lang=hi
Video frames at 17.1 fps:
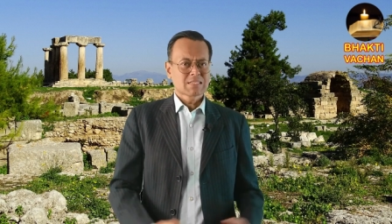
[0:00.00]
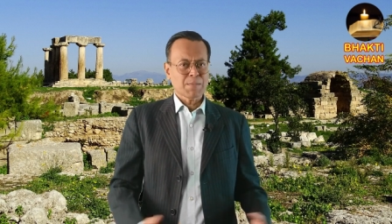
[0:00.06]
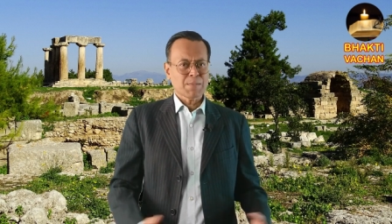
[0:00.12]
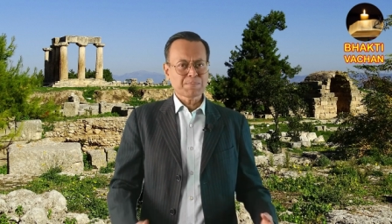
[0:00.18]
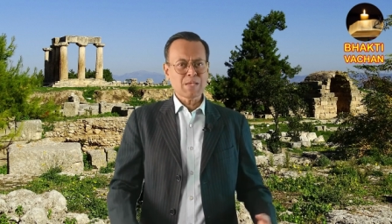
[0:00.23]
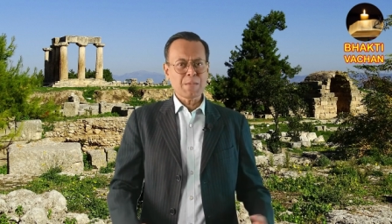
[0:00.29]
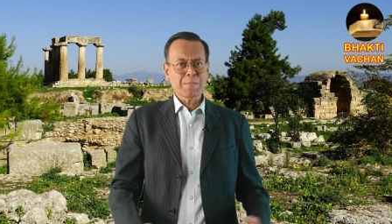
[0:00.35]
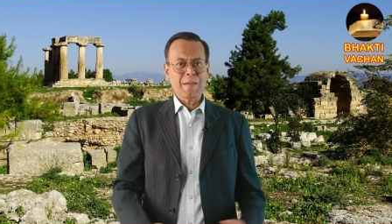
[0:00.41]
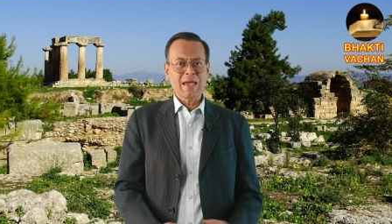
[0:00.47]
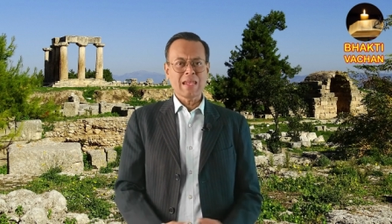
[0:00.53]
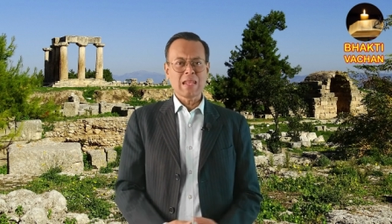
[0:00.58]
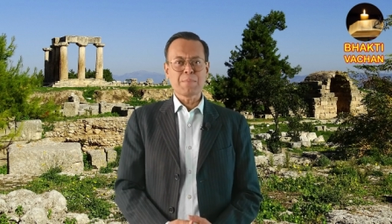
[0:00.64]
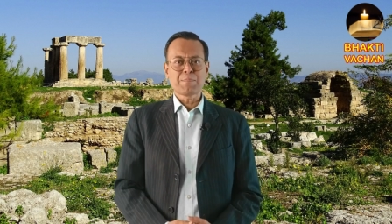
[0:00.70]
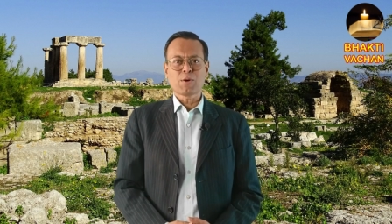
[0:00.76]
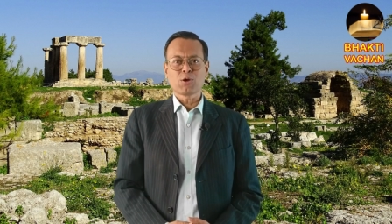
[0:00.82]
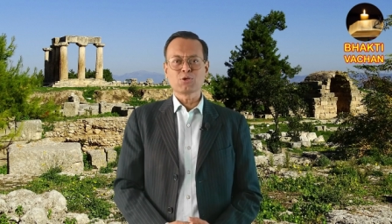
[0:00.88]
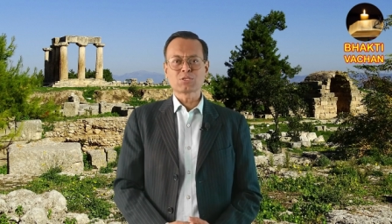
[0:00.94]
सबसे
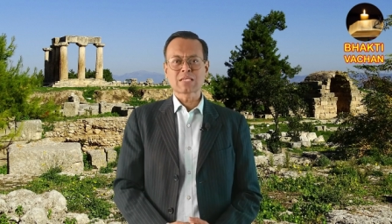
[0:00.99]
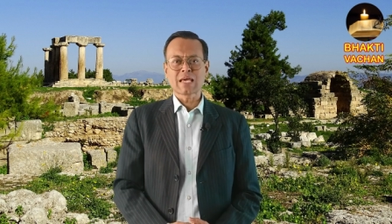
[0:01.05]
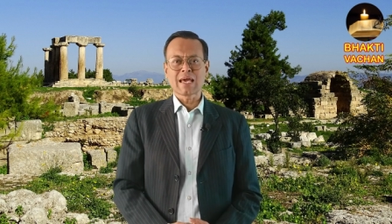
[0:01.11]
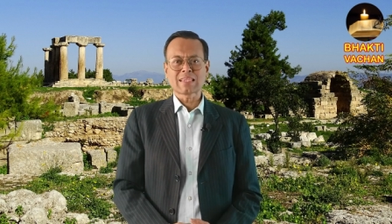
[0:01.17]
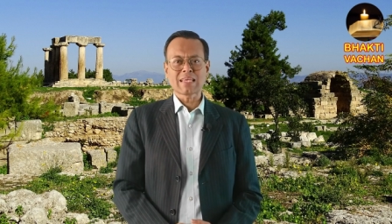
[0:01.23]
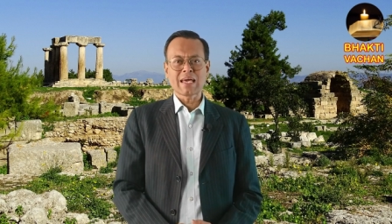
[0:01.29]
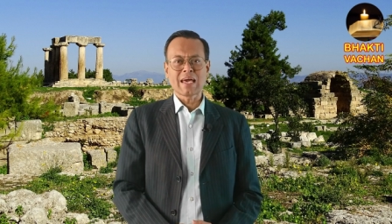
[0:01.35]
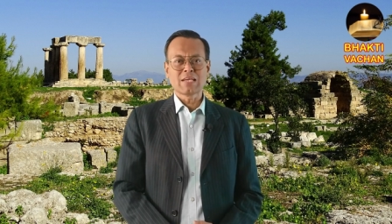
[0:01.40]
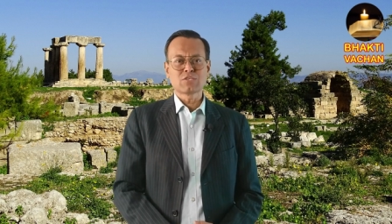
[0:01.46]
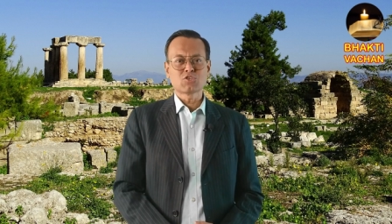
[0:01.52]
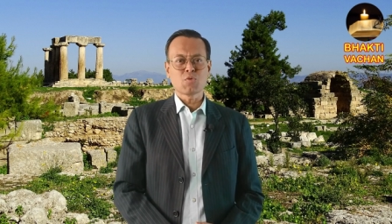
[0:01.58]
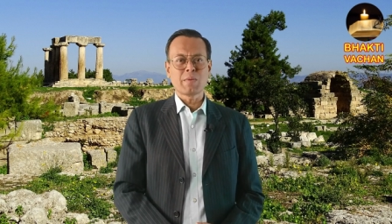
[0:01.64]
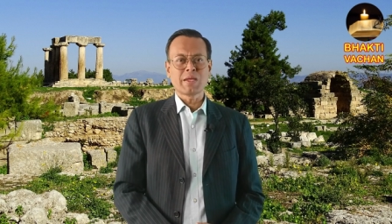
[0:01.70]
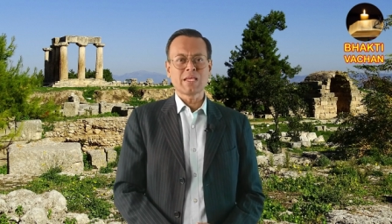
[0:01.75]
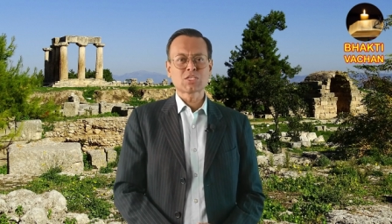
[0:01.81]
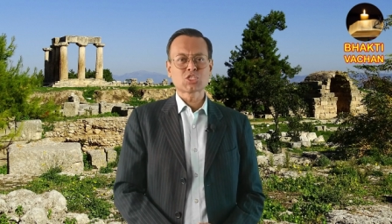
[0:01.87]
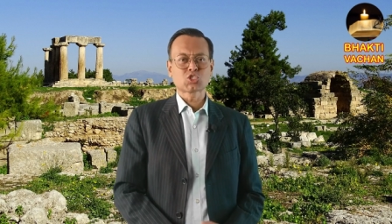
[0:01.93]
पहले पॉलुस कहता है जो
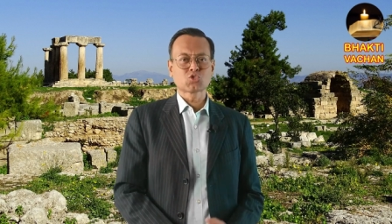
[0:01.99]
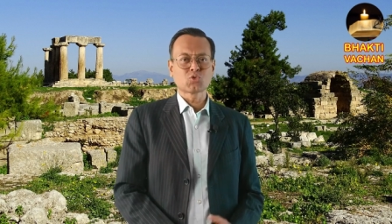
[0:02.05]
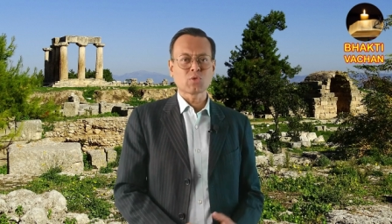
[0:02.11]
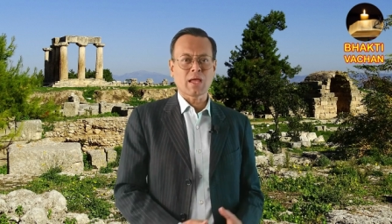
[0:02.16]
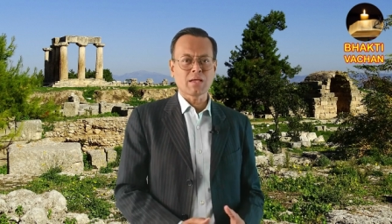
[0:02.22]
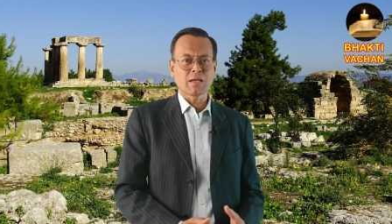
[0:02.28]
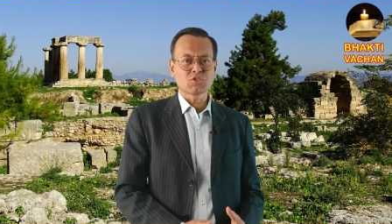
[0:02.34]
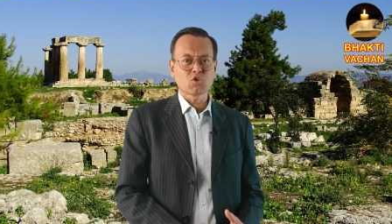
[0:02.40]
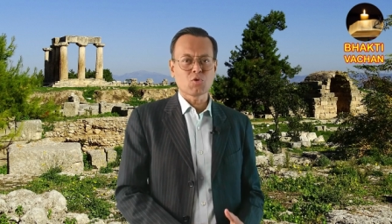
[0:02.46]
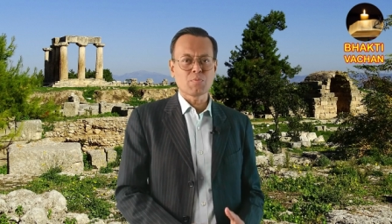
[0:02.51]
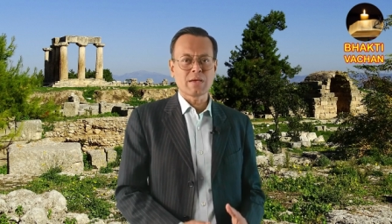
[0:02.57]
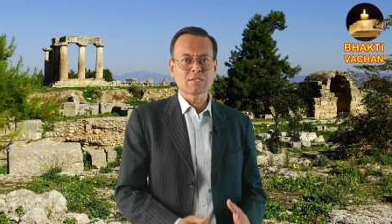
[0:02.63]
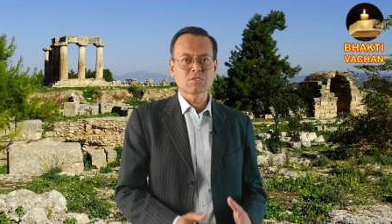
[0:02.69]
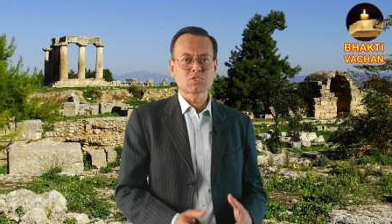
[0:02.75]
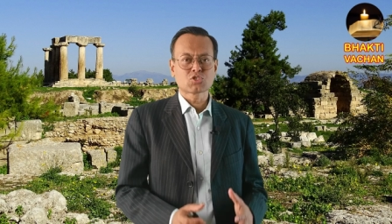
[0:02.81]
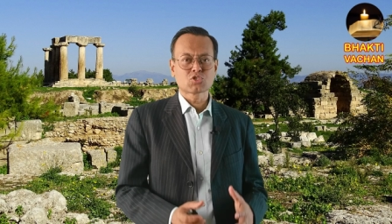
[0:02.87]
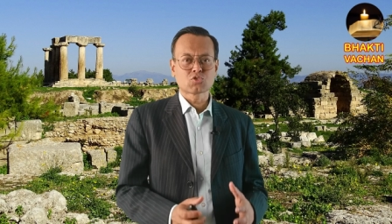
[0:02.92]
मैंने सुना जो
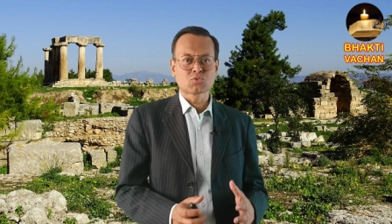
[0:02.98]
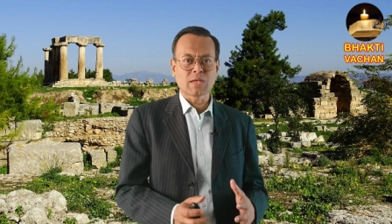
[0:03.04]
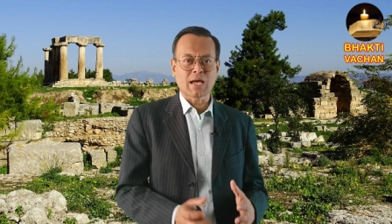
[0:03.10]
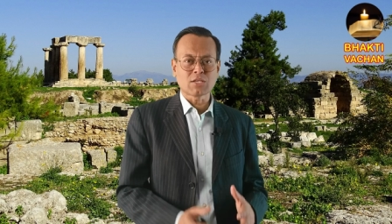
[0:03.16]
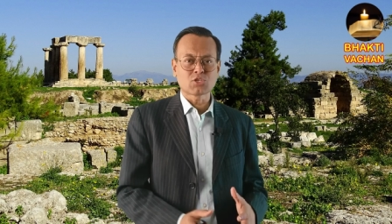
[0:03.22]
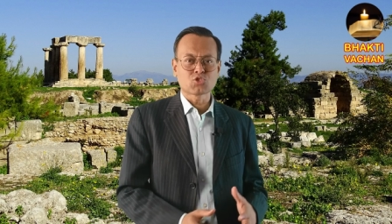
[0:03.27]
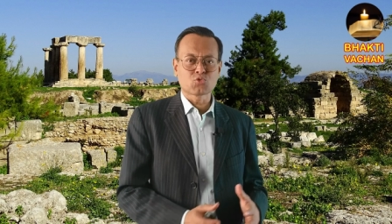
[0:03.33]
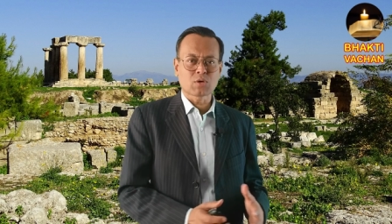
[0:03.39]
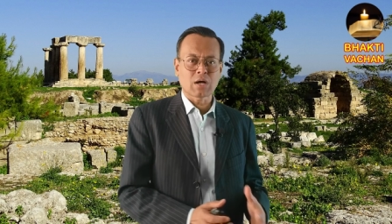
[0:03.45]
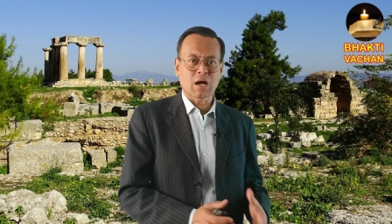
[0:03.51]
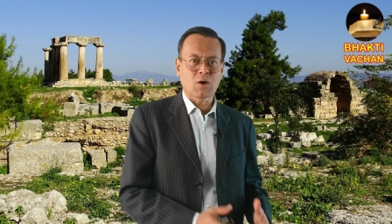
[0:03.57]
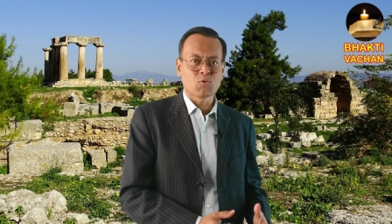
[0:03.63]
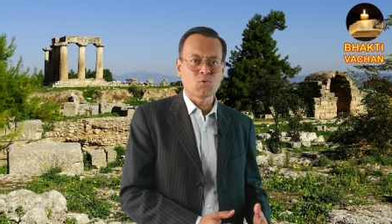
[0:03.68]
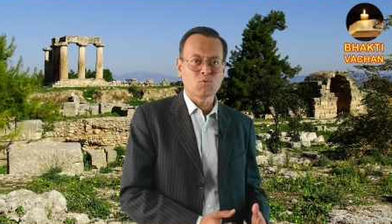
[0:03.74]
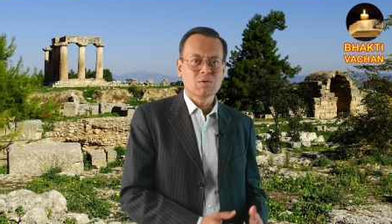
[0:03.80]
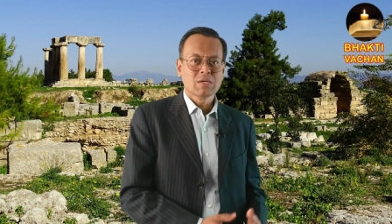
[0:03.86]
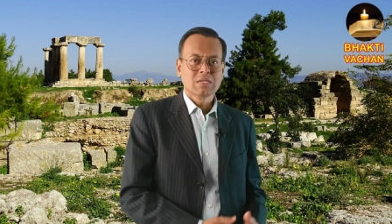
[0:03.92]
मैं सुना चुका
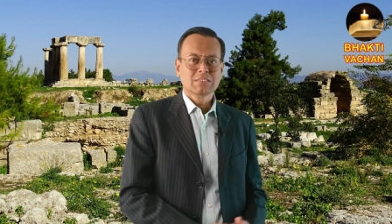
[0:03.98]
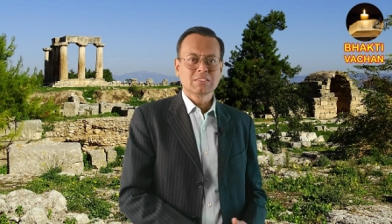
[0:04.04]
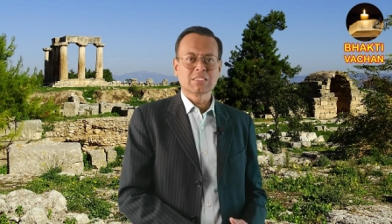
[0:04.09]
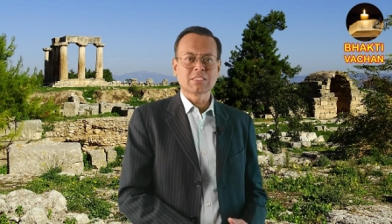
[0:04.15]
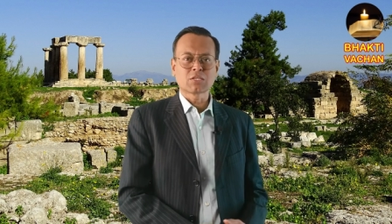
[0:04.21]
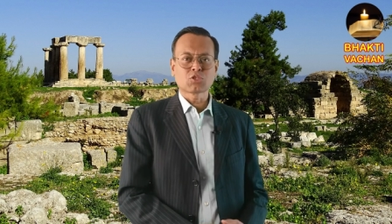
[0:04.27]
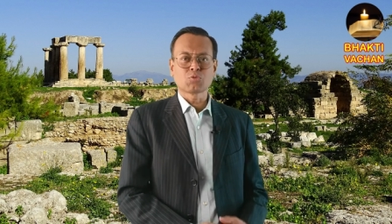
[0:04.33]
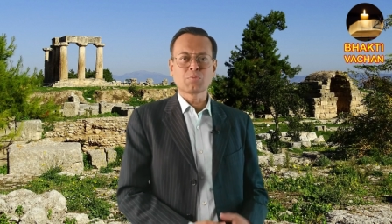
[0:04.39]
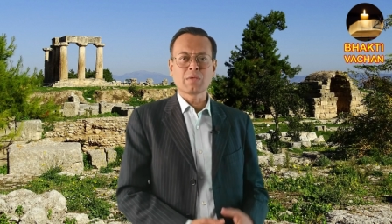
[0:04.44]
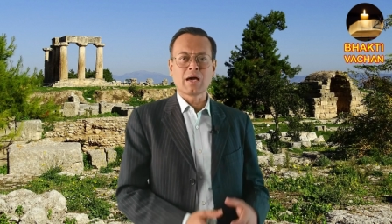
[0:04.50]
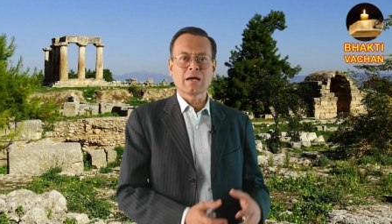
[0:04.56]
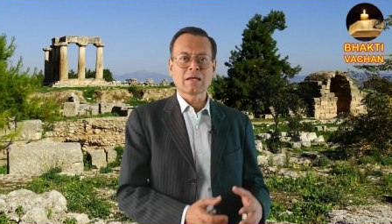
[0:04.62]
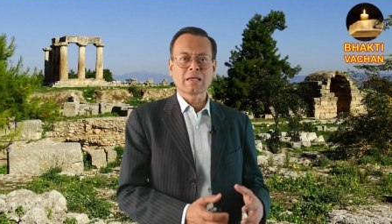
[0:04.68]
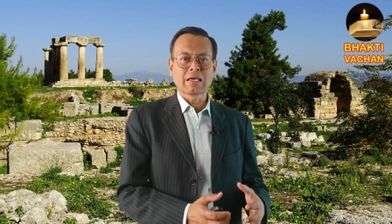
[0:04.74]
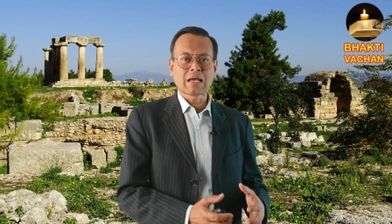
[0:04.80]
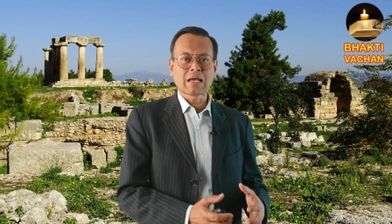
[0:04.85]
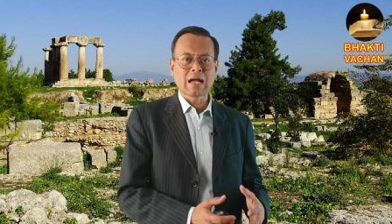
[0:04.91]
हूं जिसे तुमने
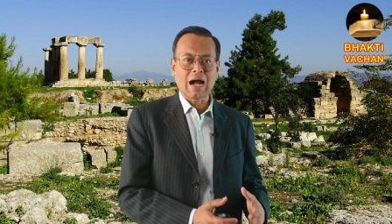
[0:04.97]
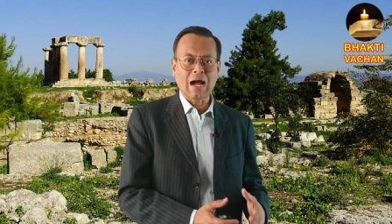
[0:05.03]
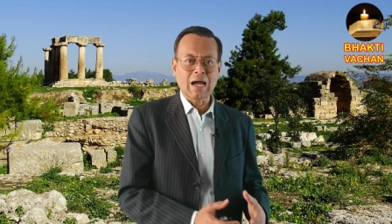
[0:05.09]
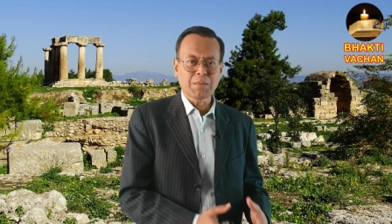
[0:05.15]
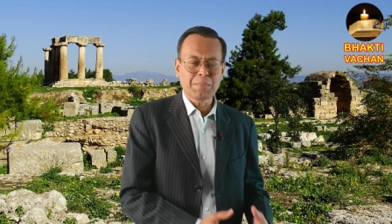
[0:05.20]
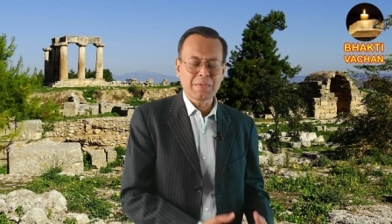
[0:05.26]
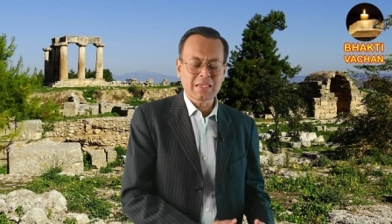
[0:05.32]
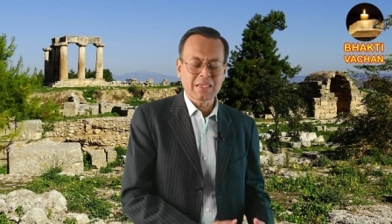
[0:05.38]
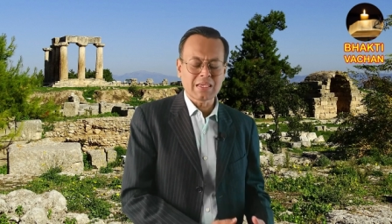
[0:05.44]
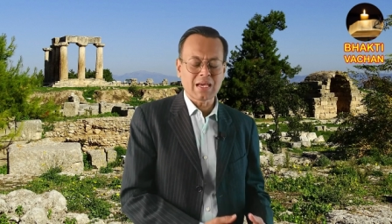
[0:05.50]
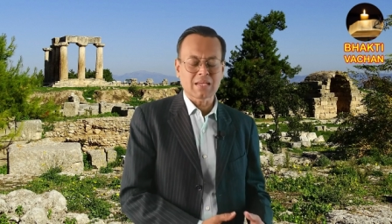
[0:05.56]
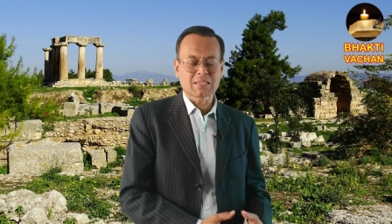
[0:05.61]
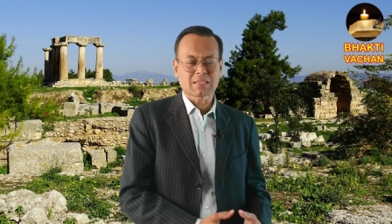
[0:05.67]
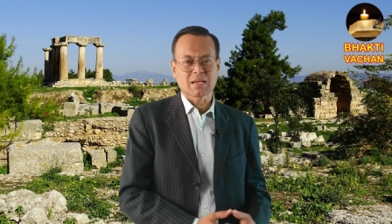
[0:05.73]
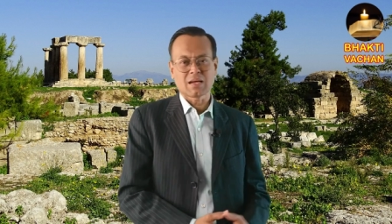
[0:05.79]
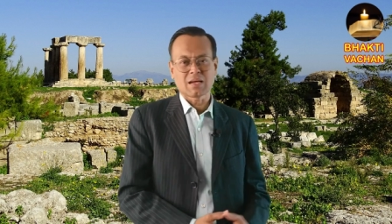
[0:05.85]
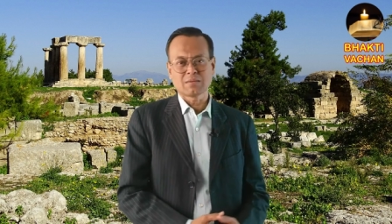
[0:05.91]
अंगीकार भी
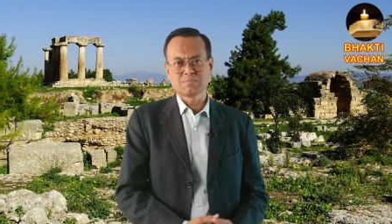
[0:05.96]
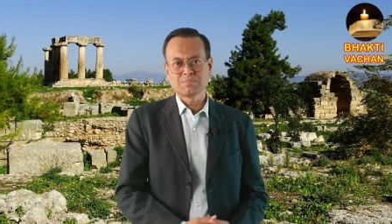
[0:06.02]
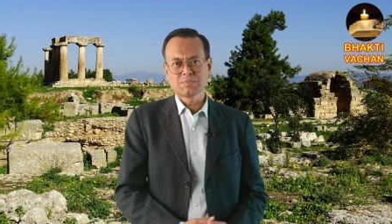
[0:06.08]
किया था